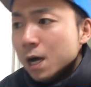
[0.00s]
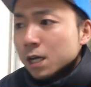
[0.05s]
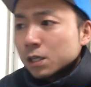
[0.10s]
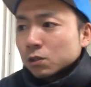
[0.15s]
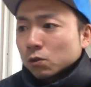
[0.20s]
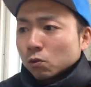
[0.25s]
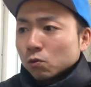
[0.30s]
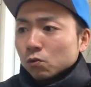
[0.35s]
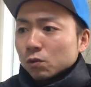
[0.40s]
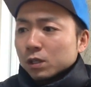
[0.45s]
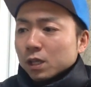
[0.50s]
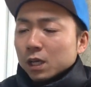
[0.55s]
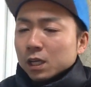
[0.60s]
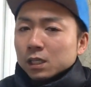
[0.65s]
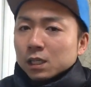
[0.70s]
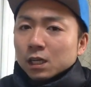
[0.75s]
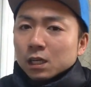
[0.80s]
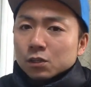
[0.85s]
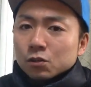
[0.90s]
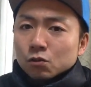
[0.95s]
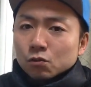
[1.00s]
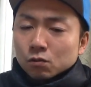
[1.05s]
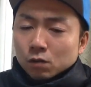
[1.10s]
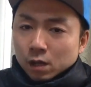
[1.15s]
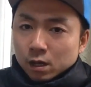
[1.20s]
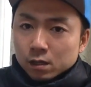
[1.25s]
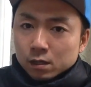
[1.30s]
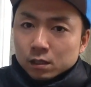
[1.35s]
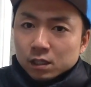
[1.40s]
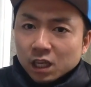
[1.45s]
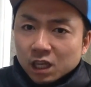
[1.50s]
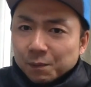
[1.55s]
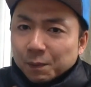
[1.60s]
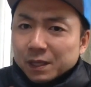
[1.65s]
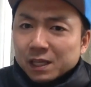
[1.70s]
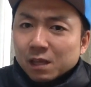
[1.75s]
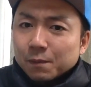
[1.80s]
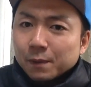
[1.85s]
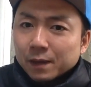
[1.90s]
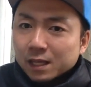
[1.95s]
そこの店員さんがちょっとね
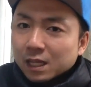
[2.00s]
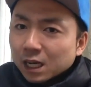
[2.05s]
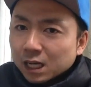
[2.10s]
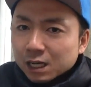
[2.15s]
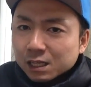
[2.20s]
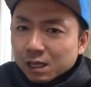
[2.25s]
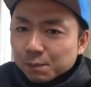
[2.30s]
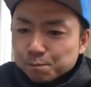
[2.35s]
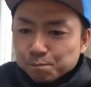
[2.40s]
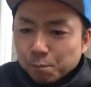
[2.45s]
テキパキテキパなんか